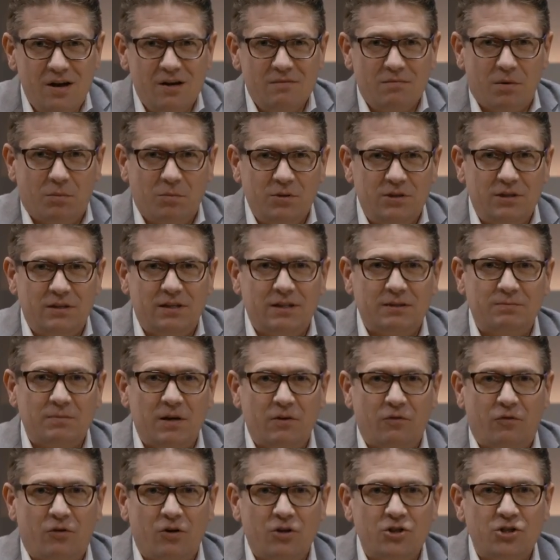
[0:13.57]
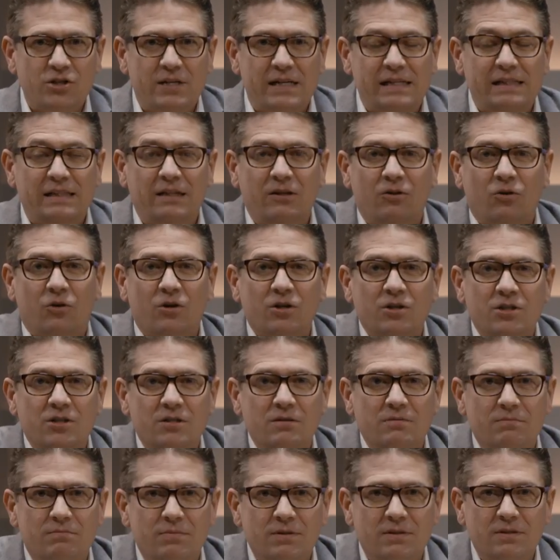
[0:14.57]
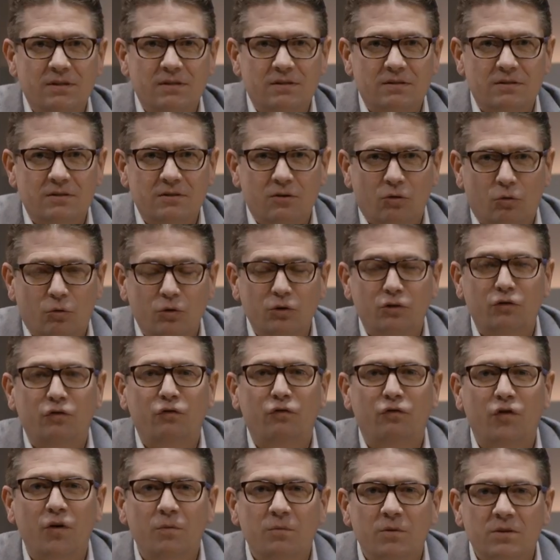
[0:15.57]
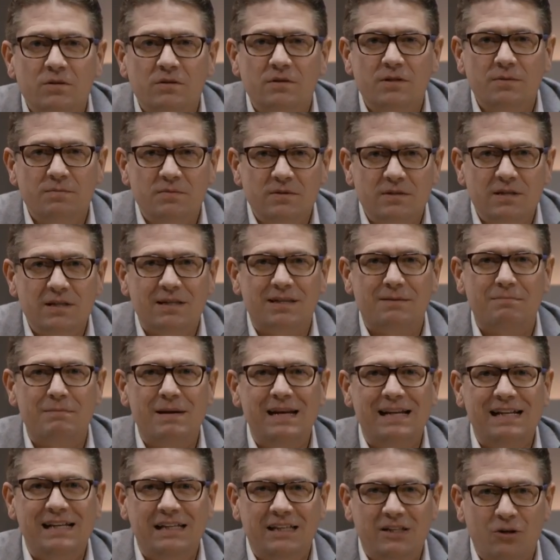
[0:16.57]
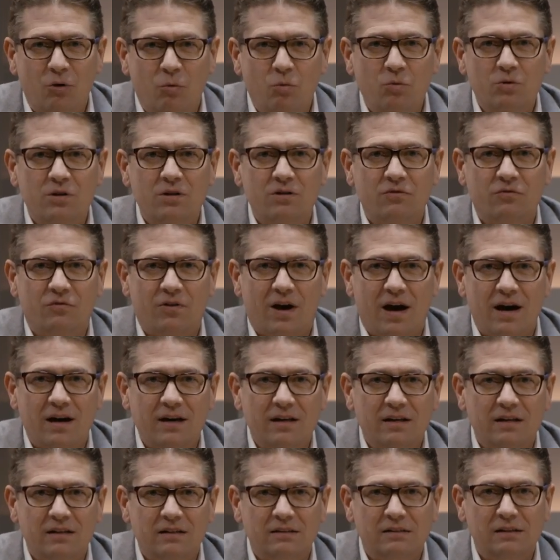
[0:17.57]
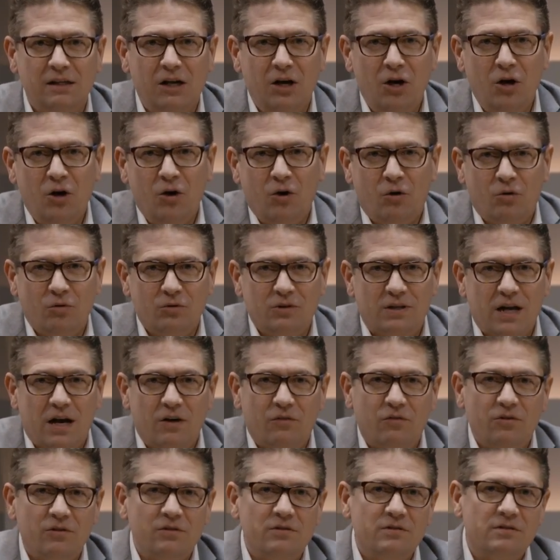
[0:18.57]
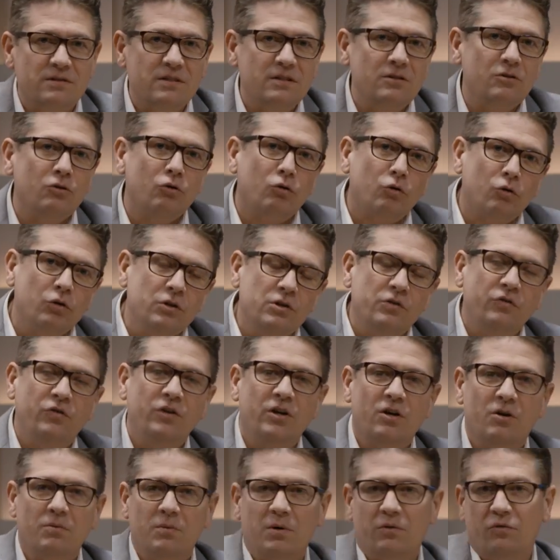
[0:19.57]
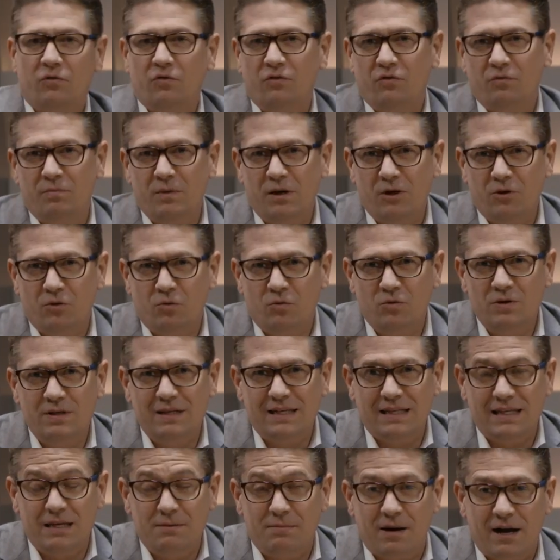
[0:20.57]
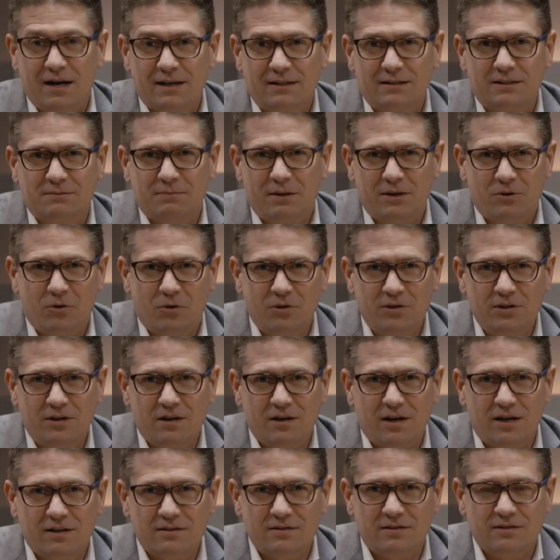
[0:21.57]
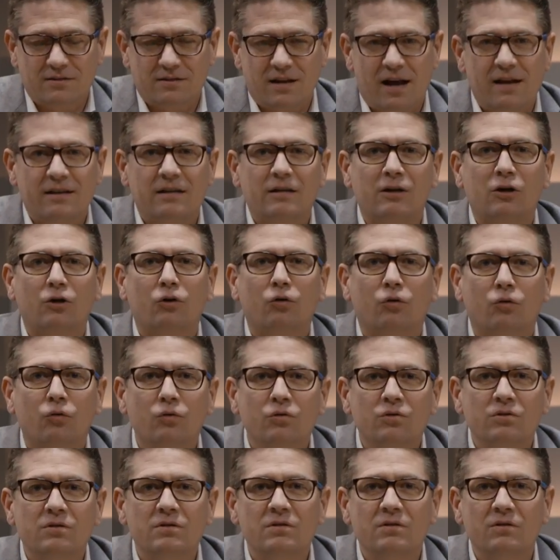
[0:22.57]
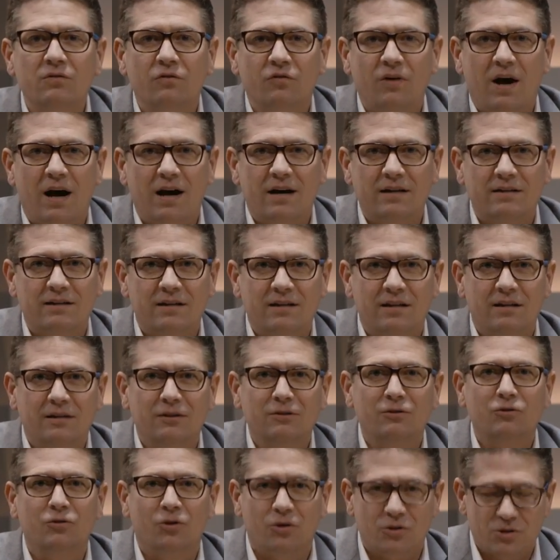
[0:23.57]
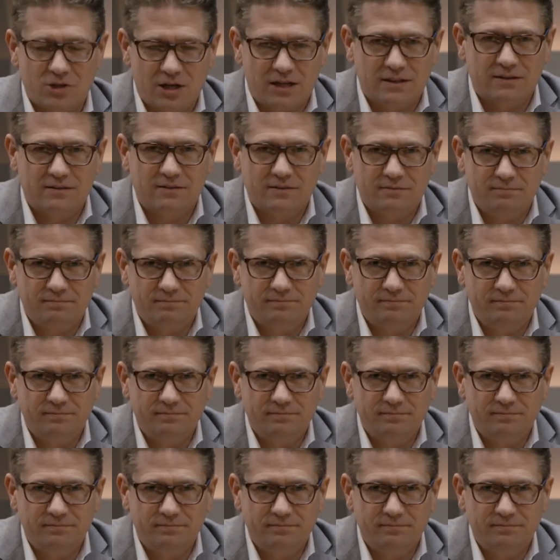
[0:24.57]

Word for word: Man muss sich das mal vorstellen, die Deutschen besitzen rund 75 Millionen Fahrräder und davon sind rund 4,5 Millionen E-Bikes. Mein heutiger Gast ist einer der größten Fahrradhändler Deutschlands.